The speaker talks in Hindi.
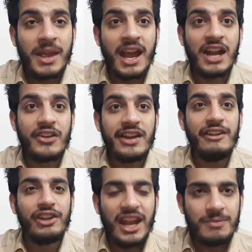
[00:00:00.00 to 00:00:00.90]
मैं हंड्रेड
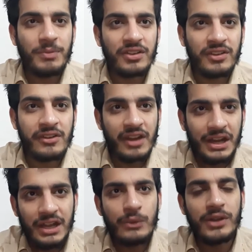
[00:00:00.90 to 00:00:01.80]
एंड टेन परसेंट
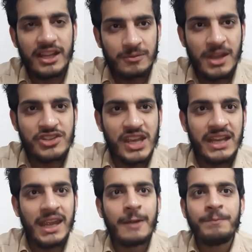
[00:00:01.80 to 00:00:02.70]
रेडी हूँ टेस्ट मैच के
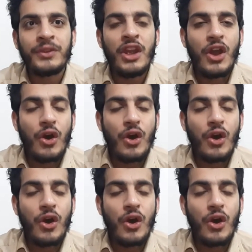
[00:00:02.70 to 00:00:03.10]
लिए